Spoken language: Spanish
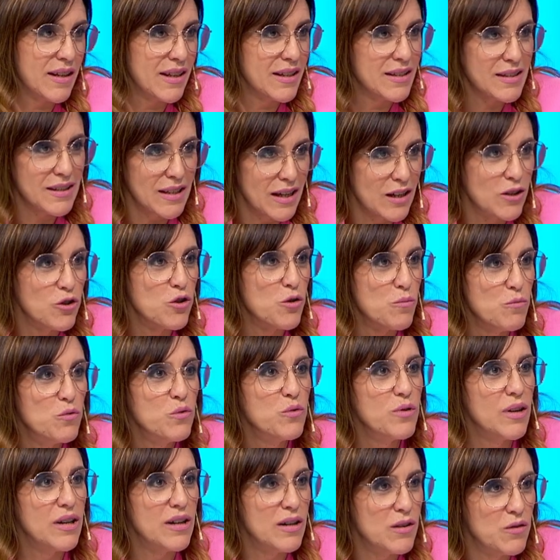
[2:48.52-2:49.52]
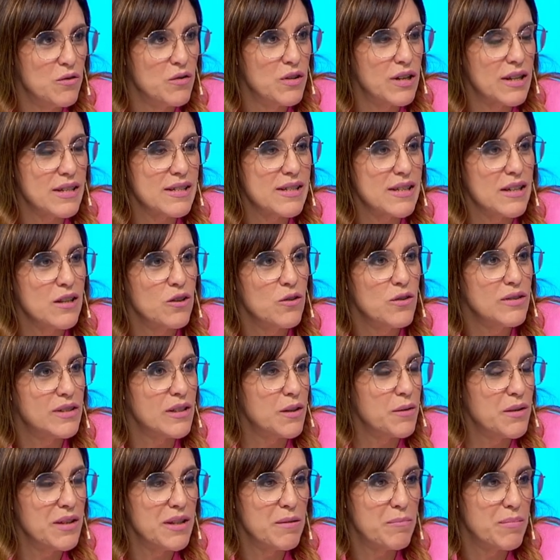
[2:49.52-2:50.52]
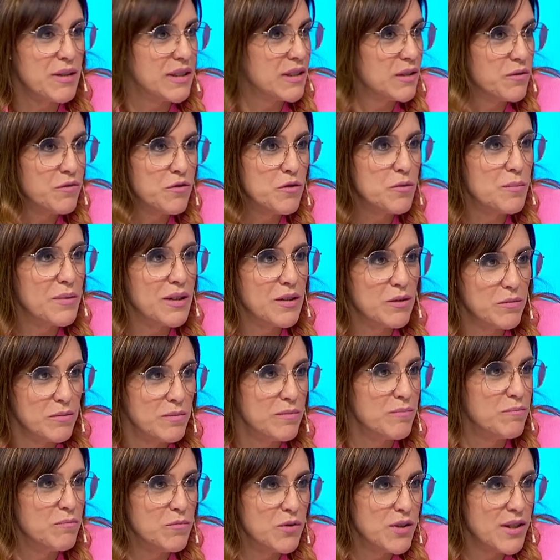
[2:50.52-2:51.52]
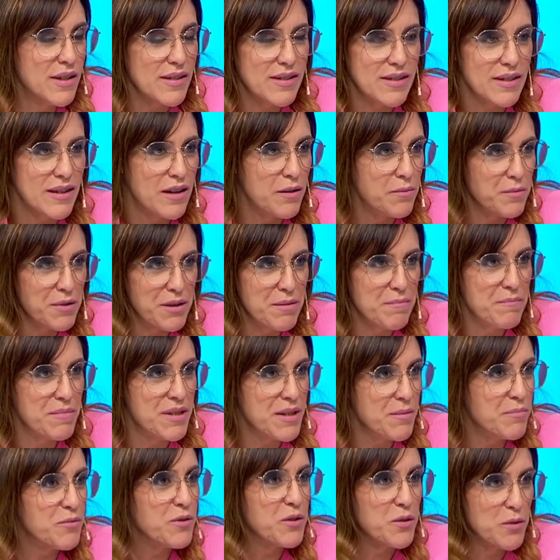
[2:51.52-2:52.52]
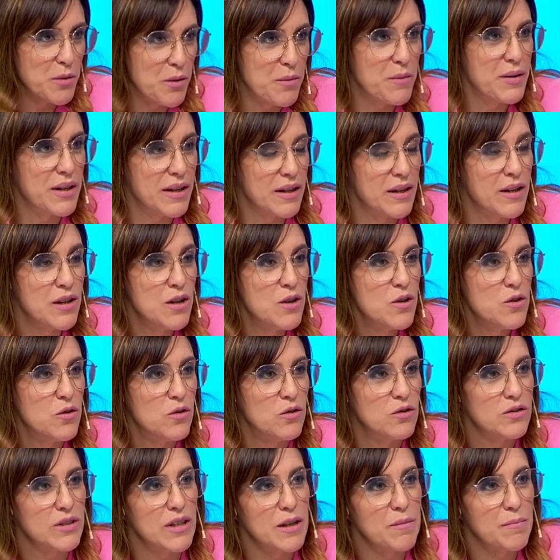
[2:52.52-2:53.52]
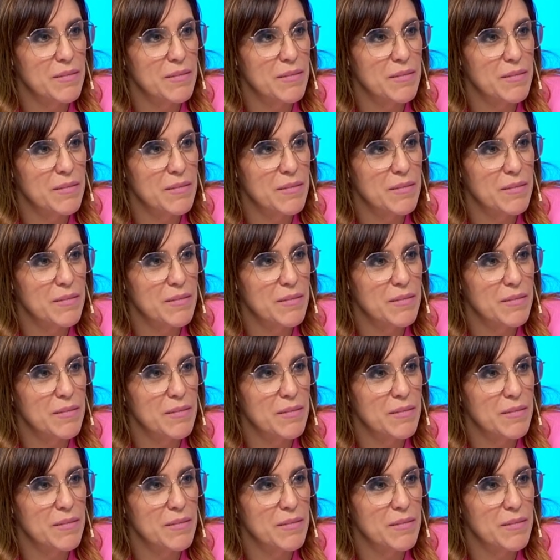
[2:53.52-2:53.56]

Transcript: es tan común ahora hacerlo a través de plataformas, como voy a decir Airbnb, pero debe haber otras